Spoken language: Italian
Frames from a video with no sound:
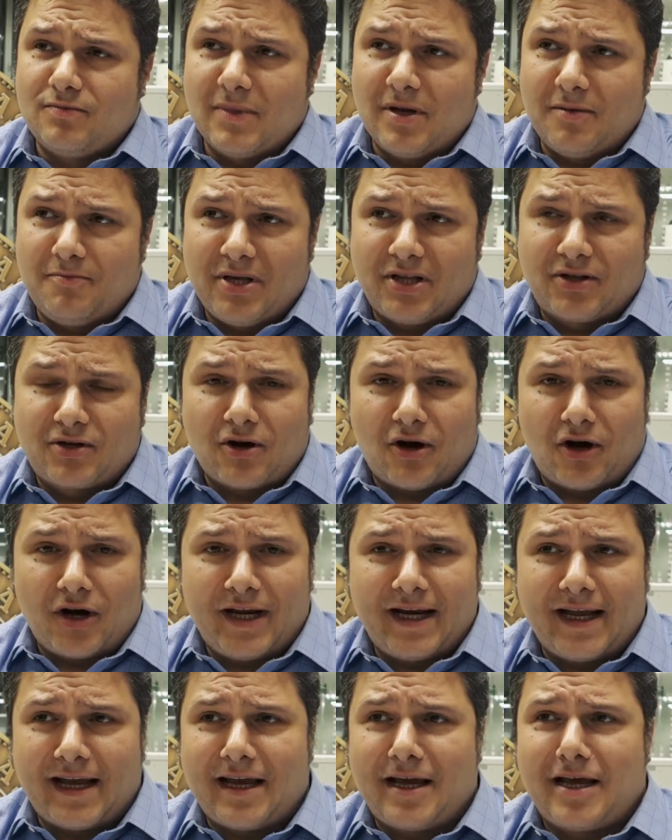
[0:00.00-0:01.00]

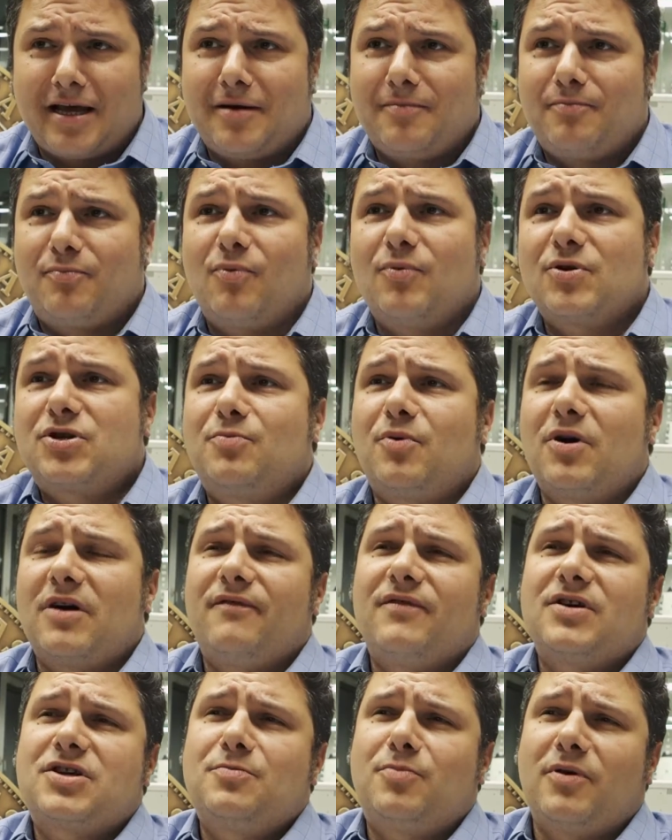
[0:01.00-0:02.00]
Bitcoin è, si,
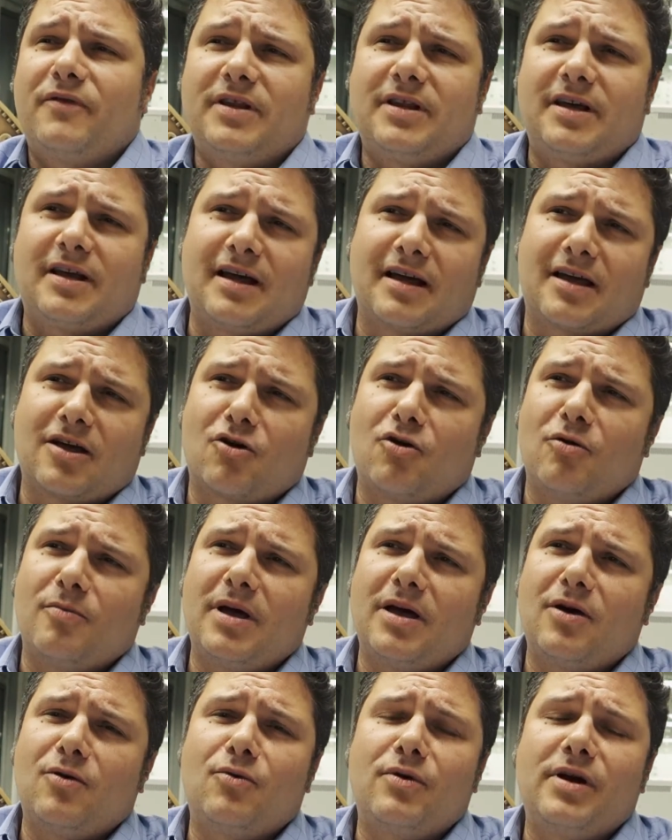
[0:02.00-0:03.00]
può, si, può, vedere anche
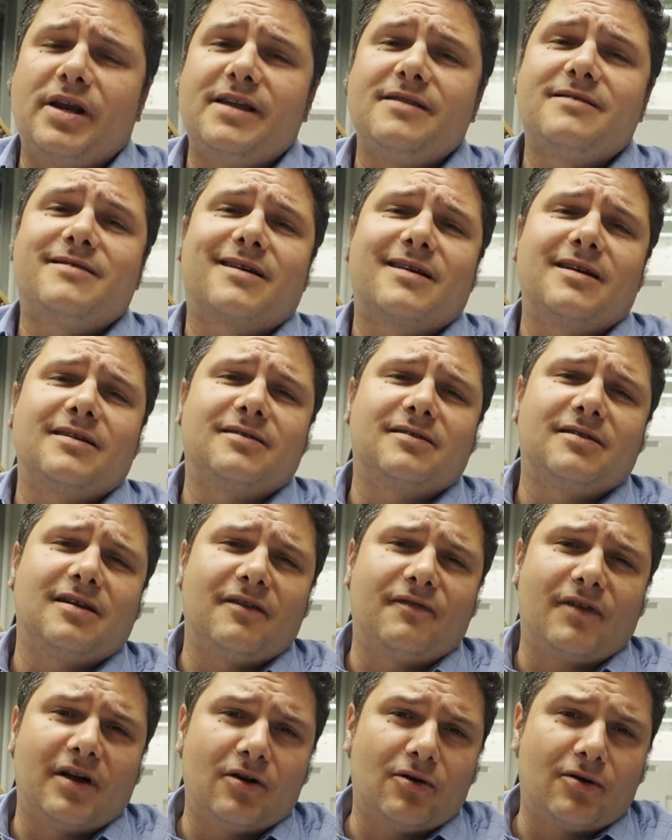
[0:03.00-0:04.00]
come un internet
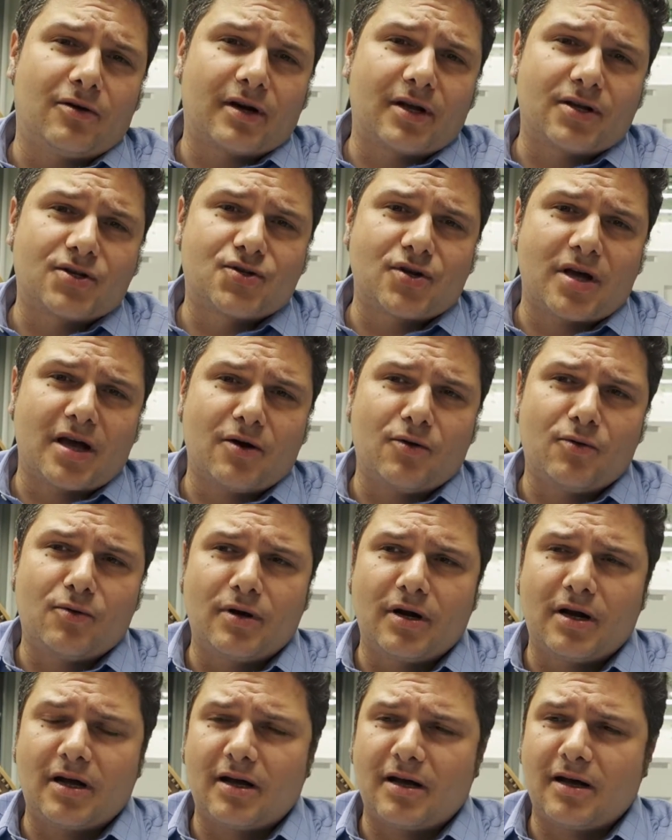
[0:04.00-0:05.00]
del valore, cioè
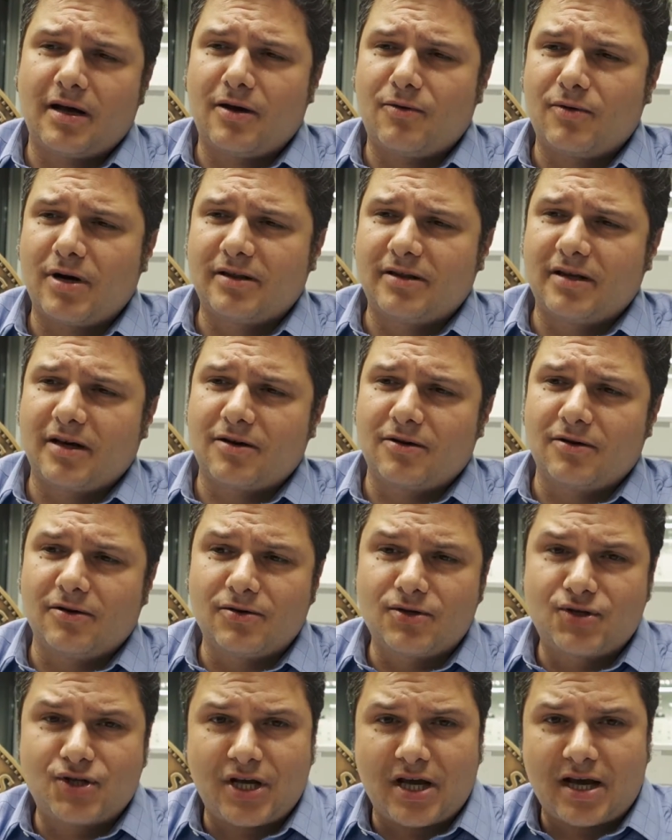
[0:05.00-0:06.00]
una, una
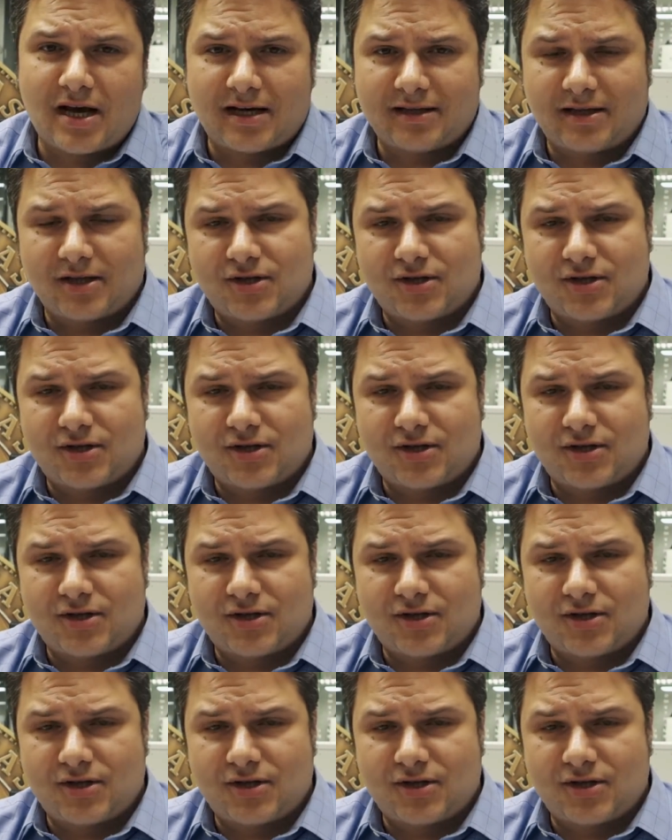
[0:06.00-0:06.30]
tecnologia ad